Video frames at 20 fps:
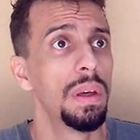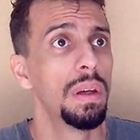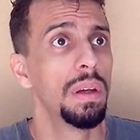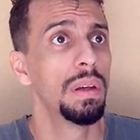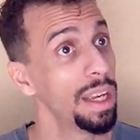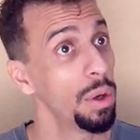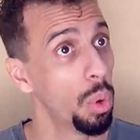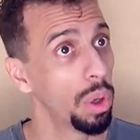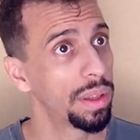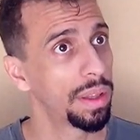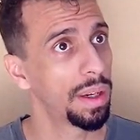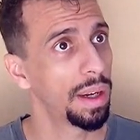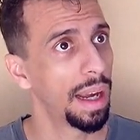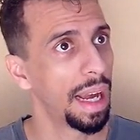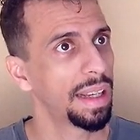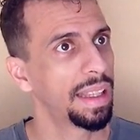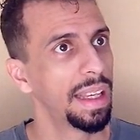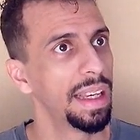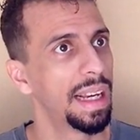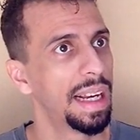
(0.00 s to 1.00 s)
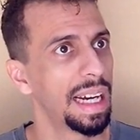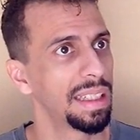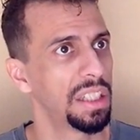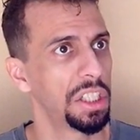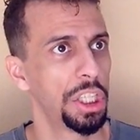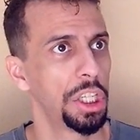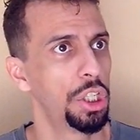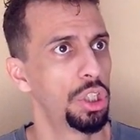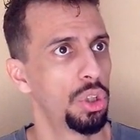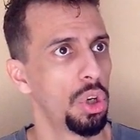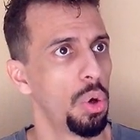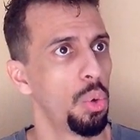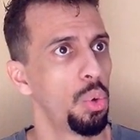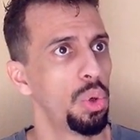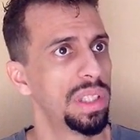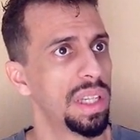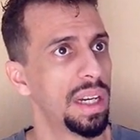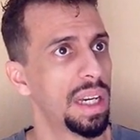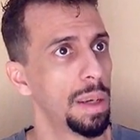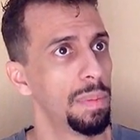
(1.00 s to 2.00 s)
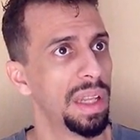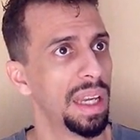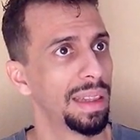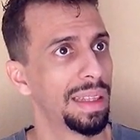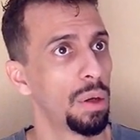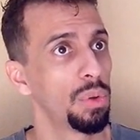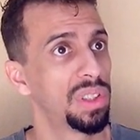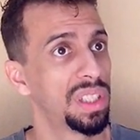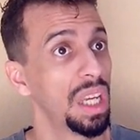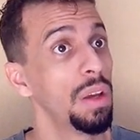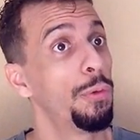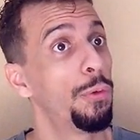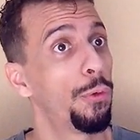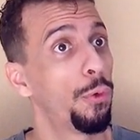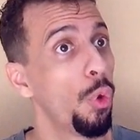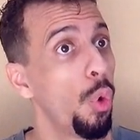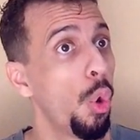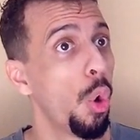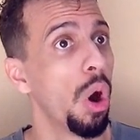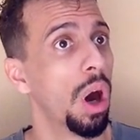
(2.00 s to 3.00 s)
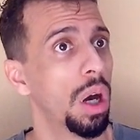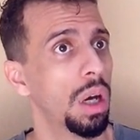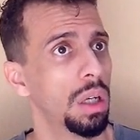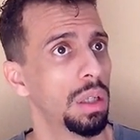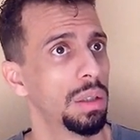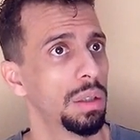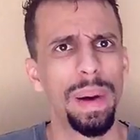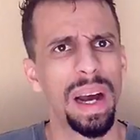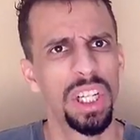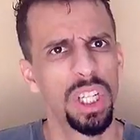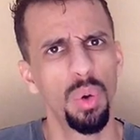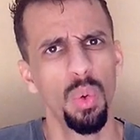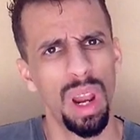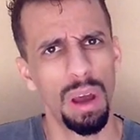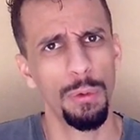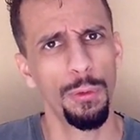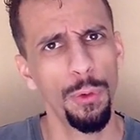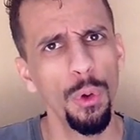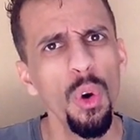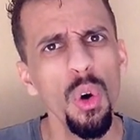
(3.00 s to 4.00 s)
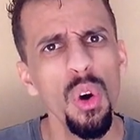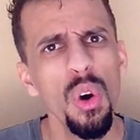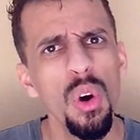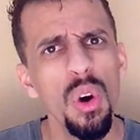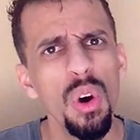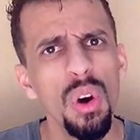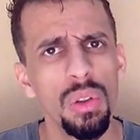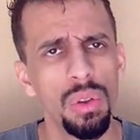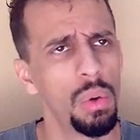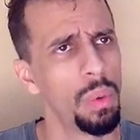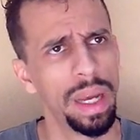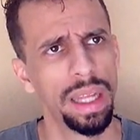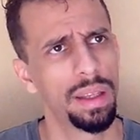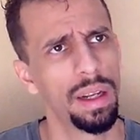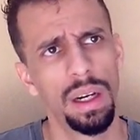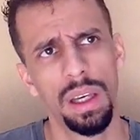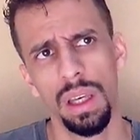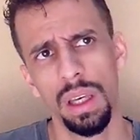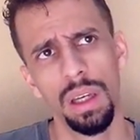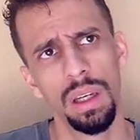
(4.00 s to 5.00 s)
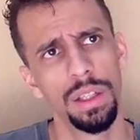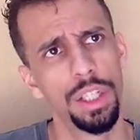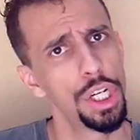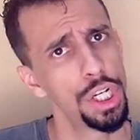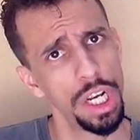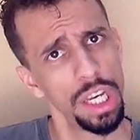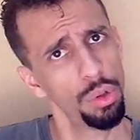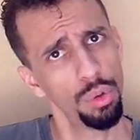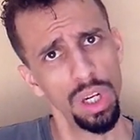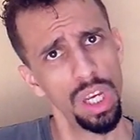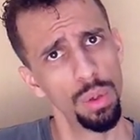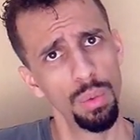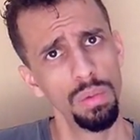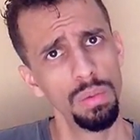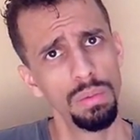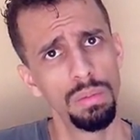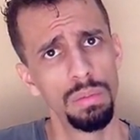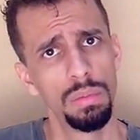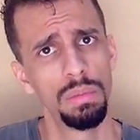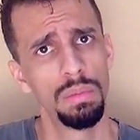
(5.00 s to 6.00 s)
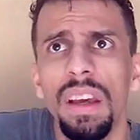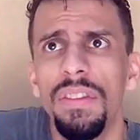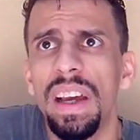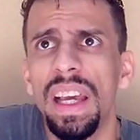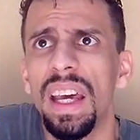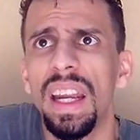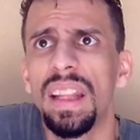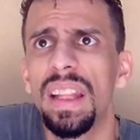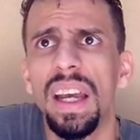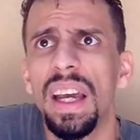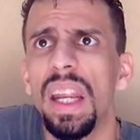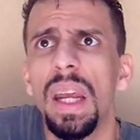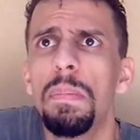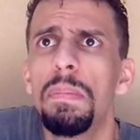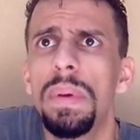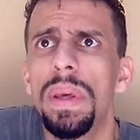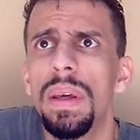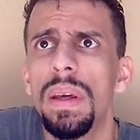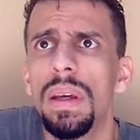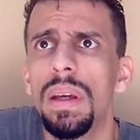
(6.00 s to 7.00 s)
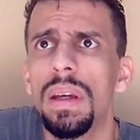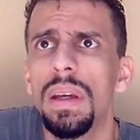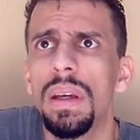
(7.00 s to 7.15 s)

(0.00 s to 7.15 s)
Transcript: E tem outra. Aqui em casa a gente só usa creme dental sem flúor. Porque a partícula flu não entra aqui. De jeito nenhum. Quem é que vai querer ter gripe?